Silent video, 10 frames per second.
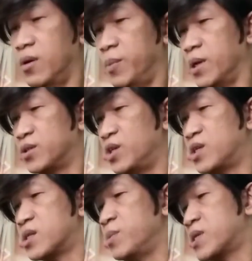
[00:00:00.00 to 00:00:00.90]

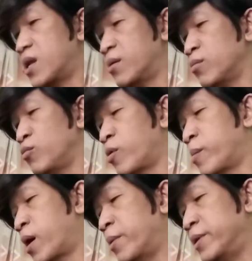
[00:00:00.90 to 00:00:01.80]
Nagchichismisan lang ako ng
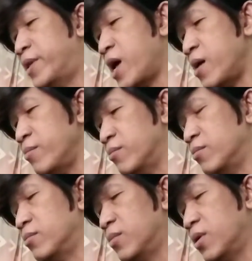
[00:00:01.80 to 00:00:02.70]
mga madam
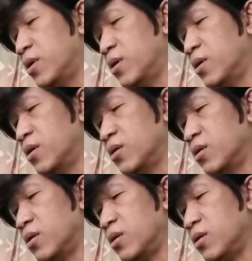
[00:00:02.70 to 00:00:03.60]

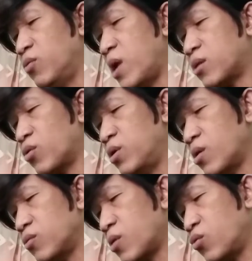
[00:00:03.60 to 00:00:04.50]
wala tuloy
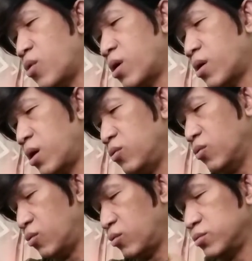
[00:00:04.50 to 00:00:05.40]
akong ng
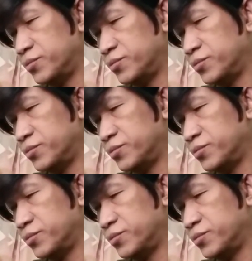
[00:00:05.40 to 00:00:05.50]
ano